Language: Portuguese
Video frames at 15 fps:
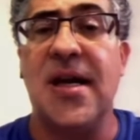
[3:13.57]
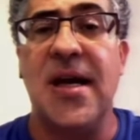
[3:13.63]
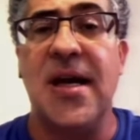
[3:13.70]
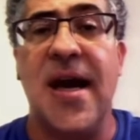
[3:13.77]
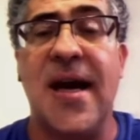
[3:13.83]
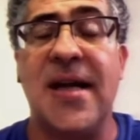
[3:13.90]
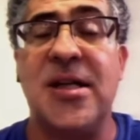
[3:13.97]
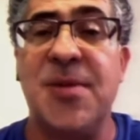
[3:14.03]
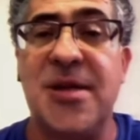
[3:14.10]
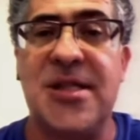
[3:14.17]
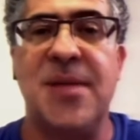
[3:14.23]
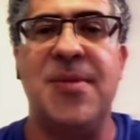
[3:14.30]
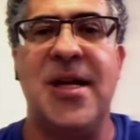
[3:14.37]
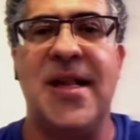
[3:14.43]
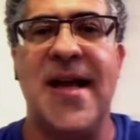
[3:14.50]
a
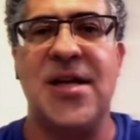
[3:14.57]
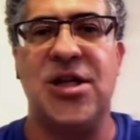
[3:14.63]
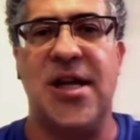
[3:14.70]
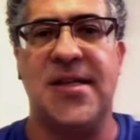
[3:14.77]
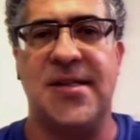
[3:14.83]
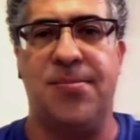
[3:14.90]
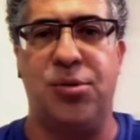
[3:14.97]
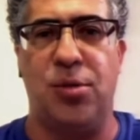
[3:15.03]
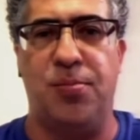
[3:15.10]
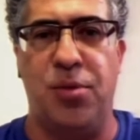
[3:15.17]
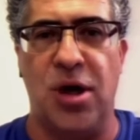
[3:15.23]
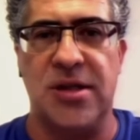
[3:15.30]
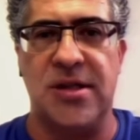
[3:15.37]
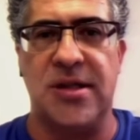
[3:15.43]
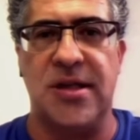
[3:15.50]
admissibilidade dessa
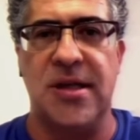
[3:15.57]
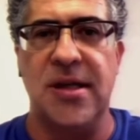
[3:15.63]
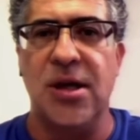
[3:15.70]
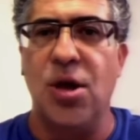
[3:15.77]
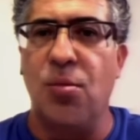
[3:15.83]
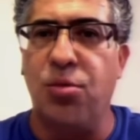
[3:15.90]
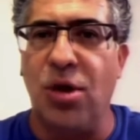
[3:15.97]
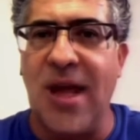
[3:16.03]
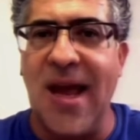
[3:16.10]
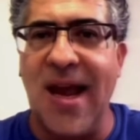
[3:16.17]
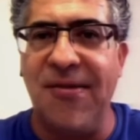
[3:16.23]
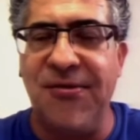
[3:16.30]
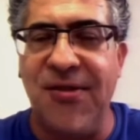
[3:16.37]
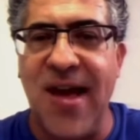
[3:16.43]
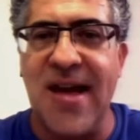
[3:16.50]
proposta, porque ela
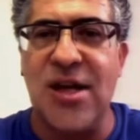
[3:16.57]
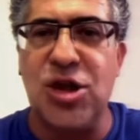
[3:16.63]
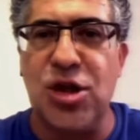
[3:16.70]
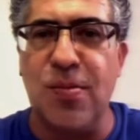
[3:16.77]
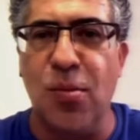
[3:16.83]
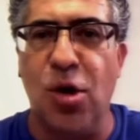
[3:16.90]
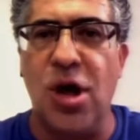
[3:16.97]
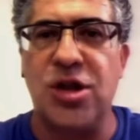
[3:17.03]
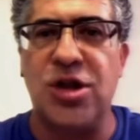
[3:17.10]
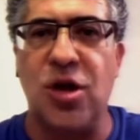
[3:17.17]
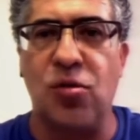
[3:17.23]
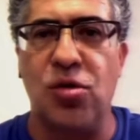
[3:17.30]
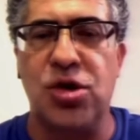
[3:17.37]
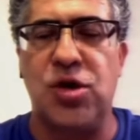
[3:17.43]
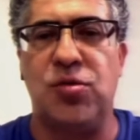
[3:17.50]
fere de morte a
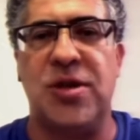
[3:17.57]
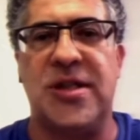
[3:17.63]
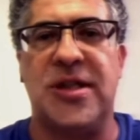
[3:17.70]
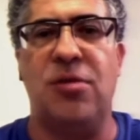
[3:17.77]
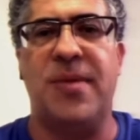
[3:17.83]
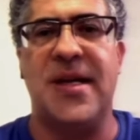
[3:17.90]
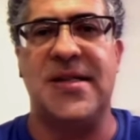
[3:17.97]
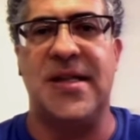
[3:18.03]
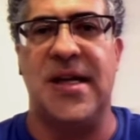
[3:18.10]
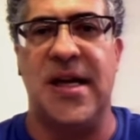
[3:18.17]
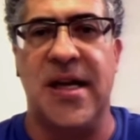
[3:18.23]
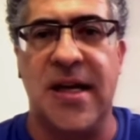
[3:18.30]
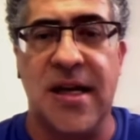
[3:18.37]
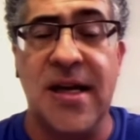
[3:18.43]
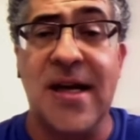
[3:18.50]
Constituição
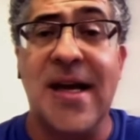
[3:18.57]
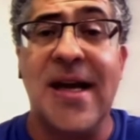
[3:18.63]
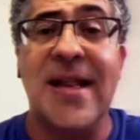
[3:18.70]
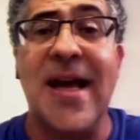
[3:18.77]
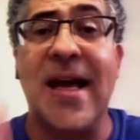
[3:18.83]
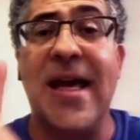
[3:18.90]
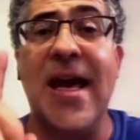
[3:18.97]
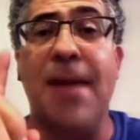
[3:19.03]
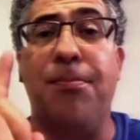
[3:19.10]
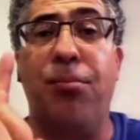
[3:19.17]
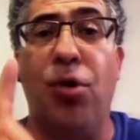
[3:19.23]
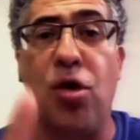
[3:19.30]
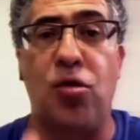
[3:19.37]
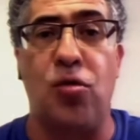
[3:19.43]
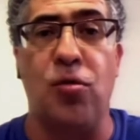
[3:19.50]
brasileira. Daqui a
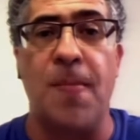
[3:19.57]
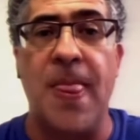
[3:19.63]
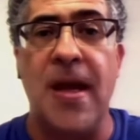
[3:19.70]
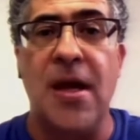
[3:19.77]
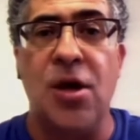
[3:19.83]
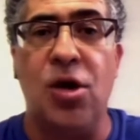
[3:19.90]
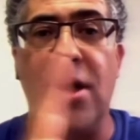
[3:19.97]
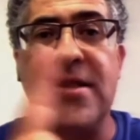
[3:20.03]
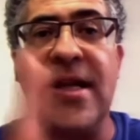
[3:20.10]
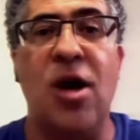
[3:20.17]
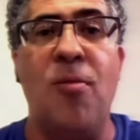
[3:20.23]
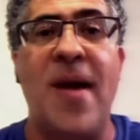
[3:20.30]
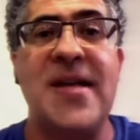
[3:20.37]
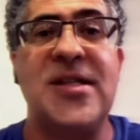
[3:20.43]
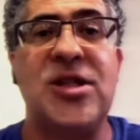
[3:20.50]
pouco, nós não
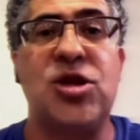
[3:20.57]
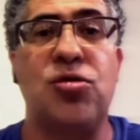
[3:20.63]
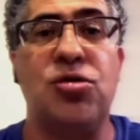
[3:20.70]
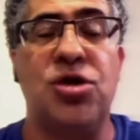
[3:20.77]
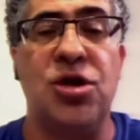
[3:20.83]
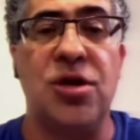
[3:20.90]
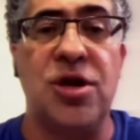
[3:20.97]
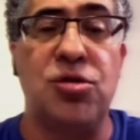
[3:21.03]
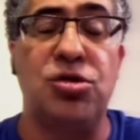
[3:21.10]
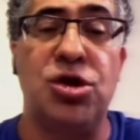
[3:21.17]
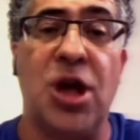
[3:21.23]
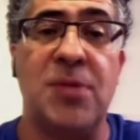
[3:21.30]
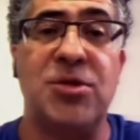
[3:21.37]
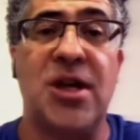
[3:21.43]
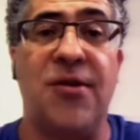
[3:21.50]
mais
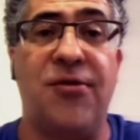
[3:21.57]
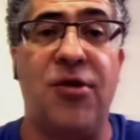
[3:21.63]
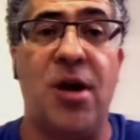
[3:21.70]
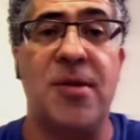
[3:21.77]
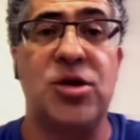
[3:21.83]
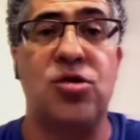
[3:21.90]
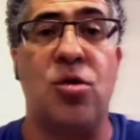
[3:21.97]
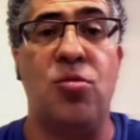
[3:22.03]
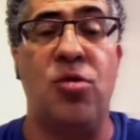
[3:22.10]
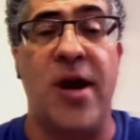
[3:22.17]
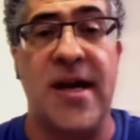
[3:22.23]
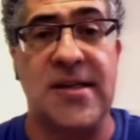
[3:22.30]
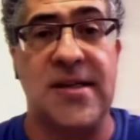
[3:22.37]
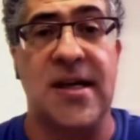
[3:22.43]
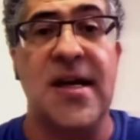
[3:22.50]
discutiremos reformas como
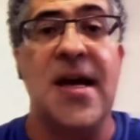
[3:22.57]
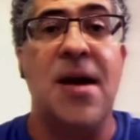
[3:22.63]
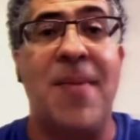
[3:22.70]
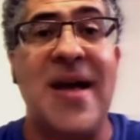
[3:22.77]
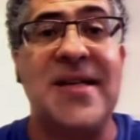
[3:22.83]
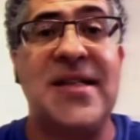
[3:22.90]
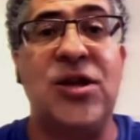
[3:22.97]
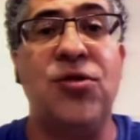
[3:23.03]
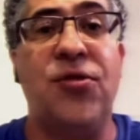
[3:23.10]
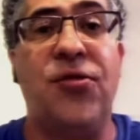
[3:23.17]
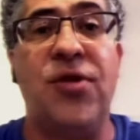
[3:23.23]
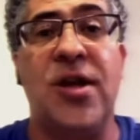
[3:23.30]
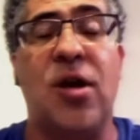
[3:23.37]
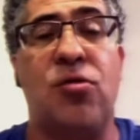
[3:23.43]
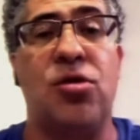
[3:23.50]
essa, mas sim o fim
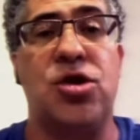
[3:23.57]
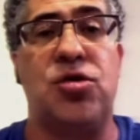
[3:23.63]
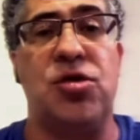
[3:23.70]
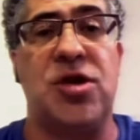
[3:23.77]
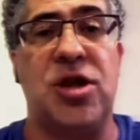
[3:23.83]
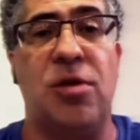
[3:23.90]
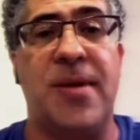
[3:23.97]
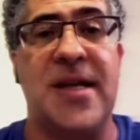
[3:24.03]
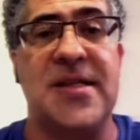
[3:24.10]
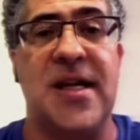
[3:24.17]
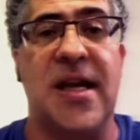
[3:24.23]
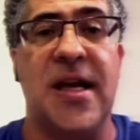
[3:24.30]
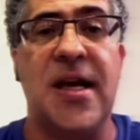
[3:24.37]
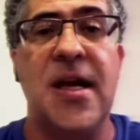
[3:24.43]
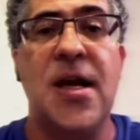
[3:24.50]
da Constituição
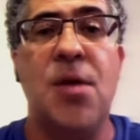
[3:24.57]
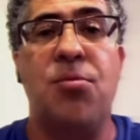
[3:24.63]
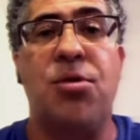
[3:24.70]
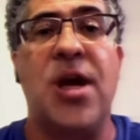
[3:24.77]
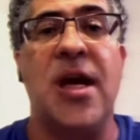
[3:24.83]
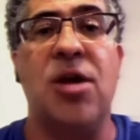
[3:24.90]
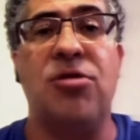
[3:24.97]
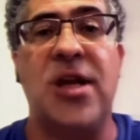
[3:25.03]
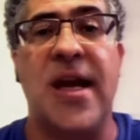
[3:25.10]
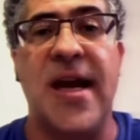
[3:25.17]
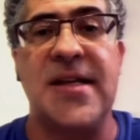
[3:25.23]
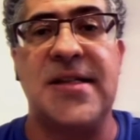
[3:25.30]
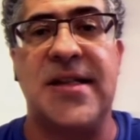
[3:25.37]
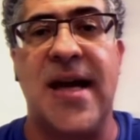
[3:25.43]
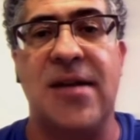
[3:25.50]
brasileira que não terá
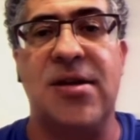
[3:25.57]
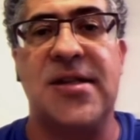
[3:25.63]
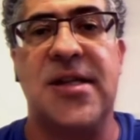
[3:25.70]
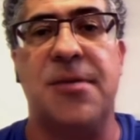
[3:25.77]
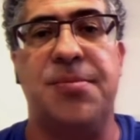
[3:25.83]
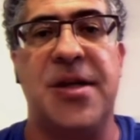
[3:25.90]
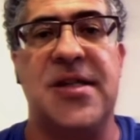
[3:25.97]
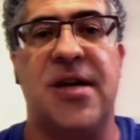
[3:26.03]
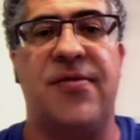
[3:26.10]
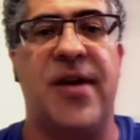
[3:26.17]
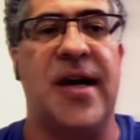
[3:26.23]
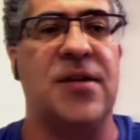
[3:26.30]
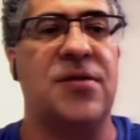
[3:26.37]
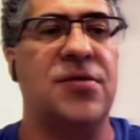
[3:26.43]
Estado a ser preservado.